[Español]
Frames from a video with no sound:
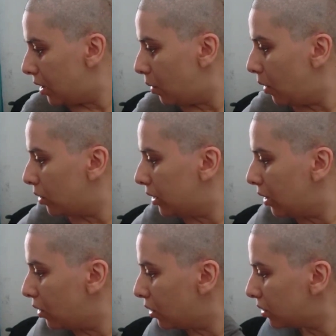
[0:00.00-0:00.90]
Luego
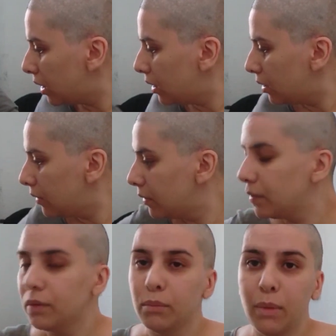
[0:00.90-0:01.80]
tengo otra
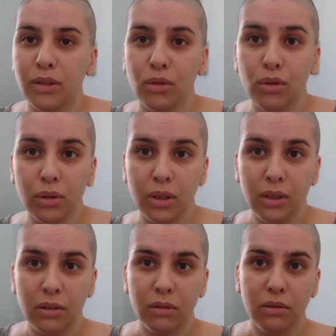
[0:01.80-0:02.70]
más corta,